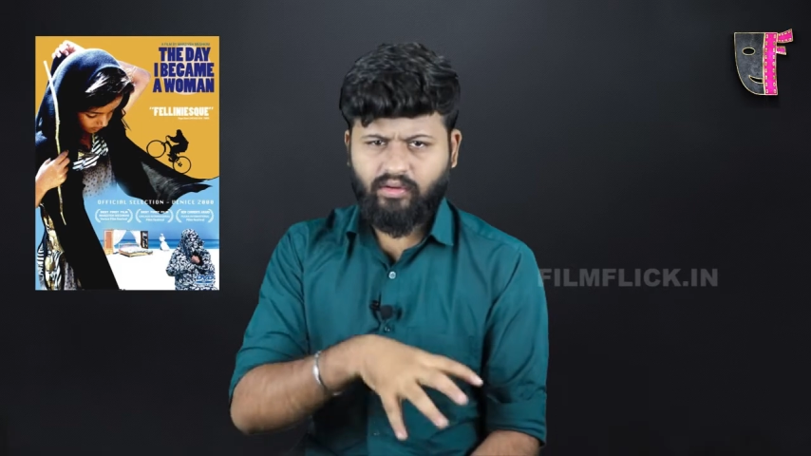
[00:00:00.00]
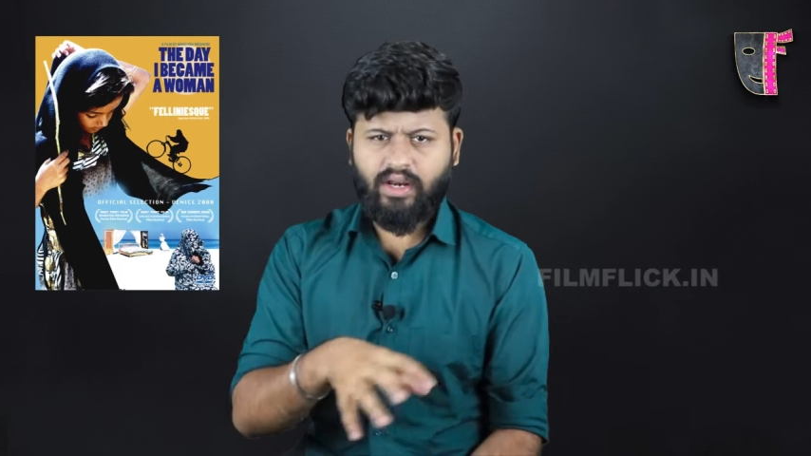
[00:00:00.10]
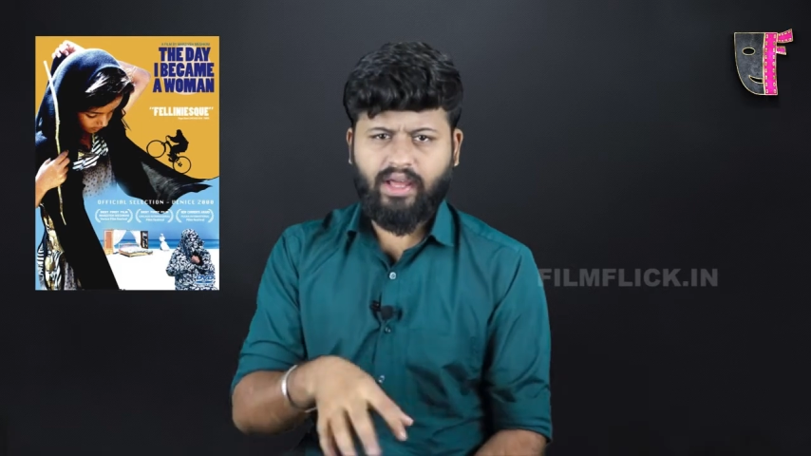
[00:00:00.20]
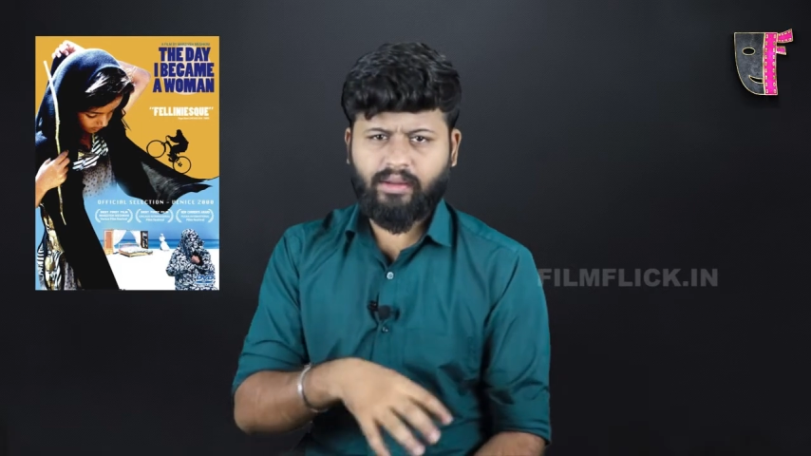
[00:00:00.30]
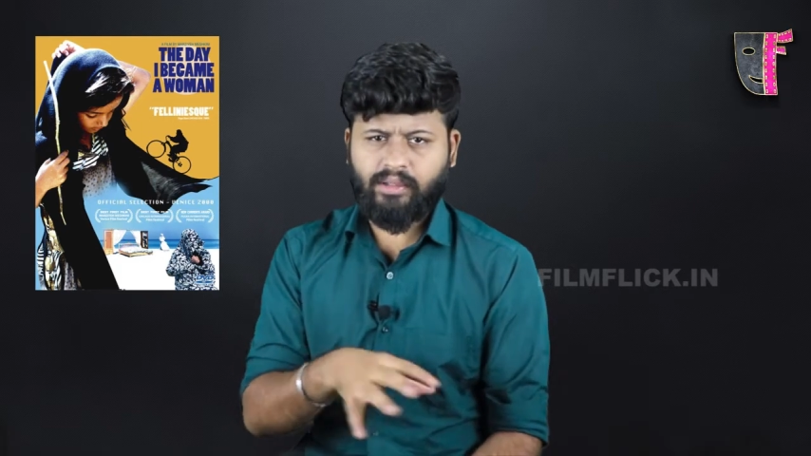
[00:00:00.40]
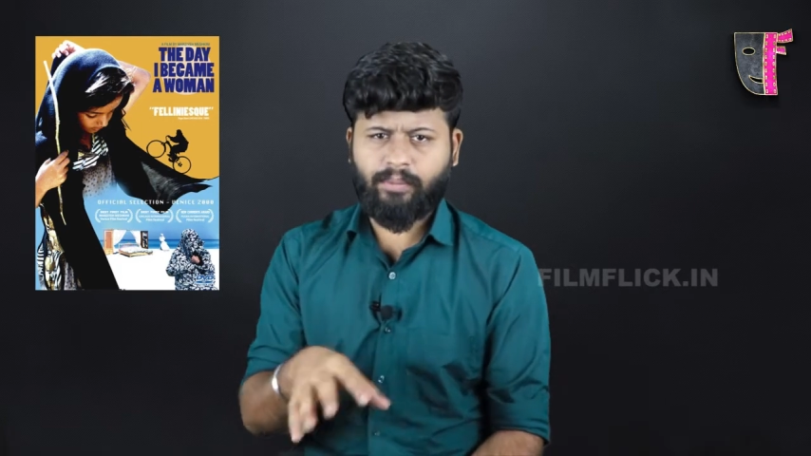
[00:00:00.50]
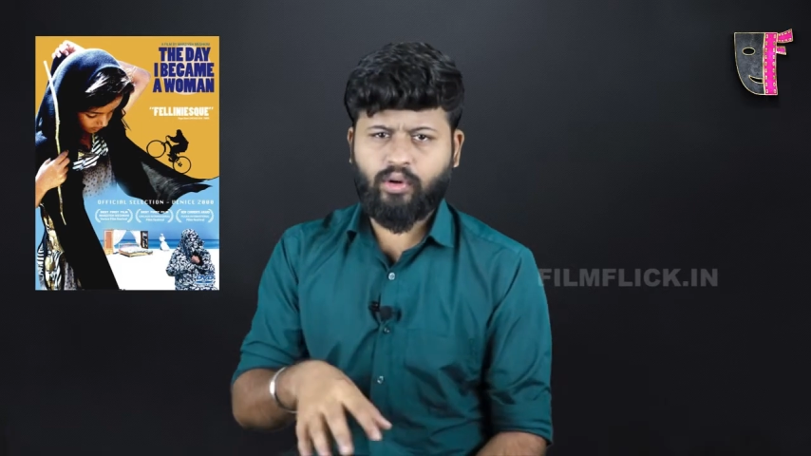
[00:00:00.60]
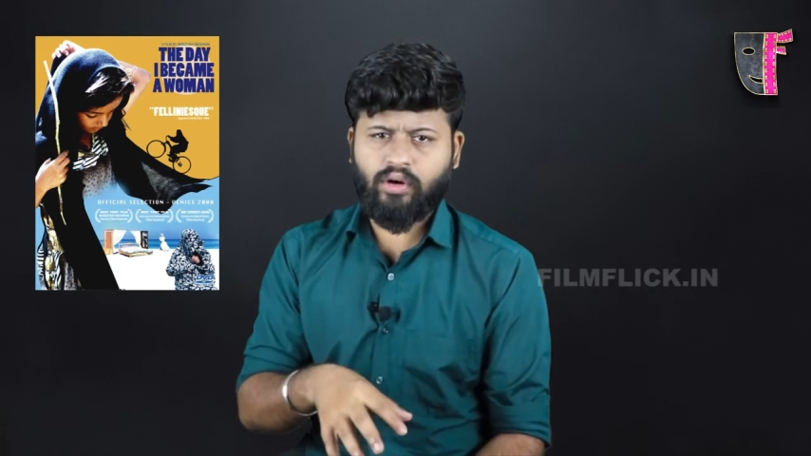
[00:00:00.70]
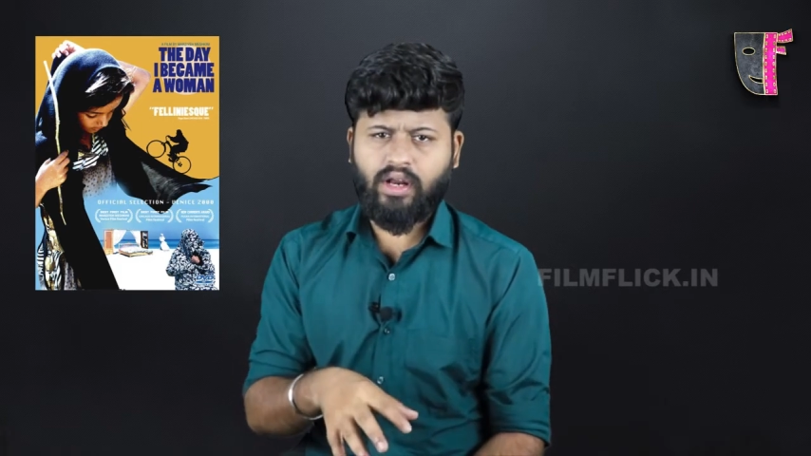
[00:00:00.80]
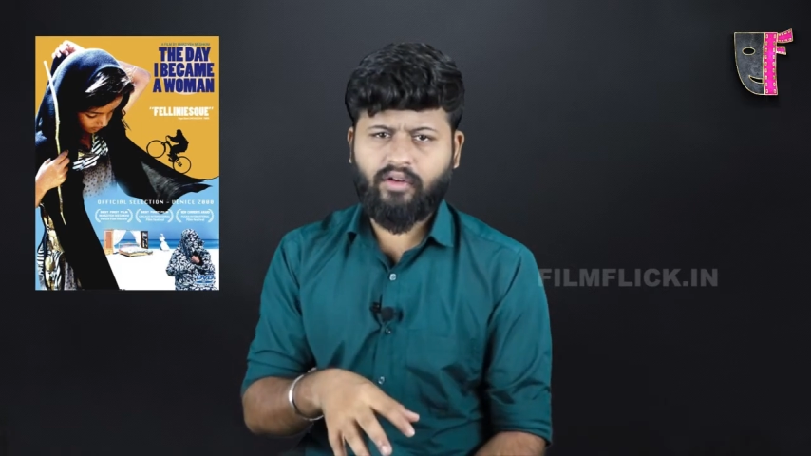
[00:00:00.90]
இவ்வளோ அந்த
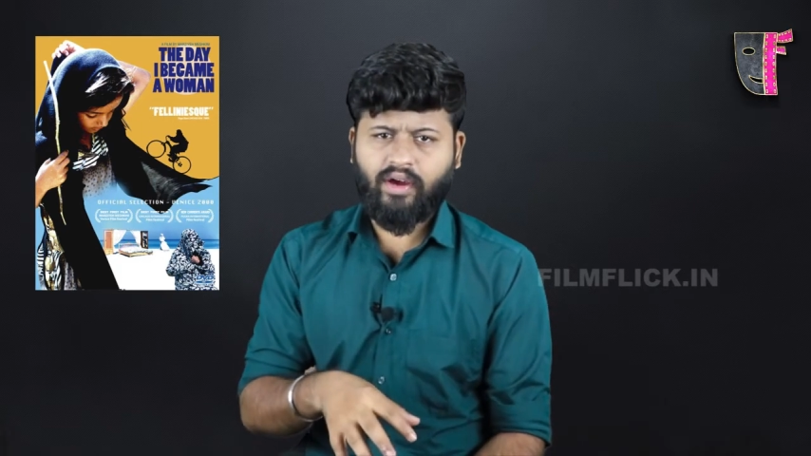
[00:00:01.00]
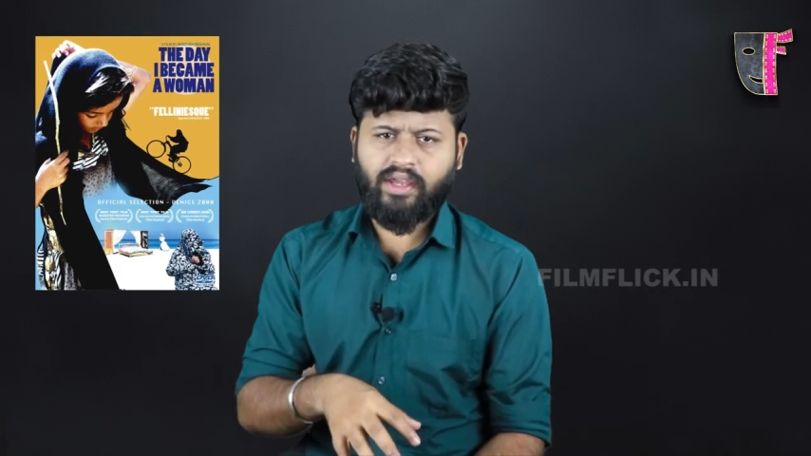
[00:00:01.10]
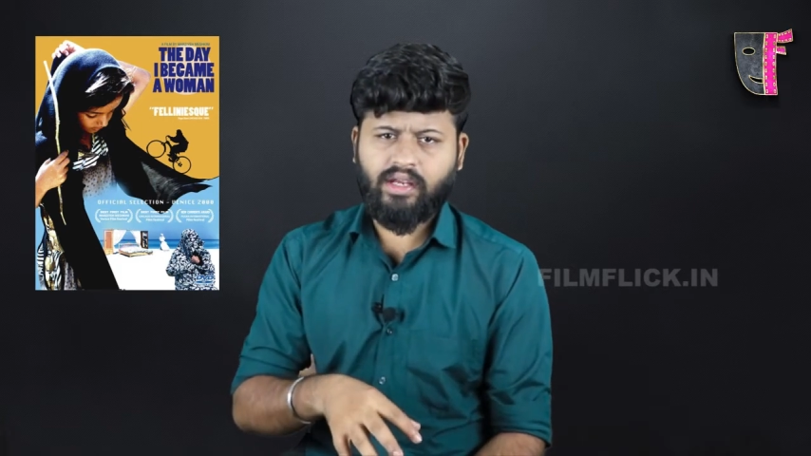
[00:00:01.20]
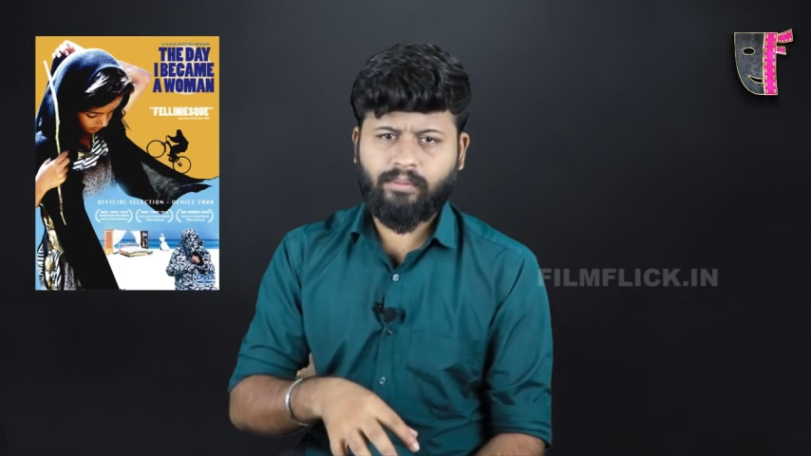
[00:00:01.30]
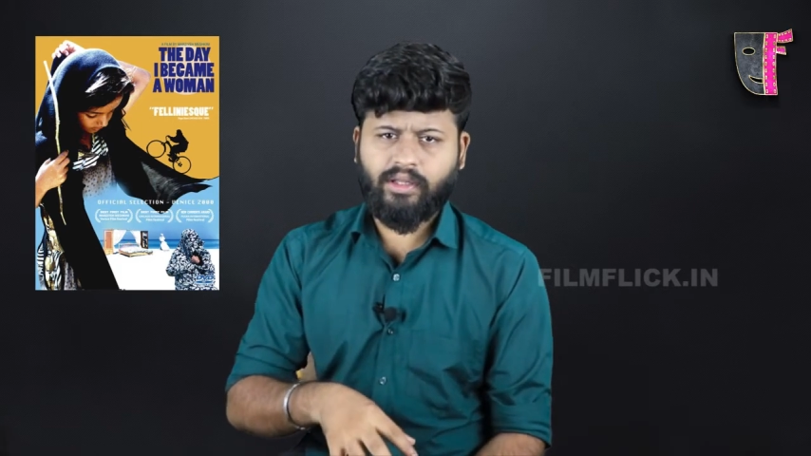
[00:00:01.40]
பொருள்லாம் வாங்கிட்டு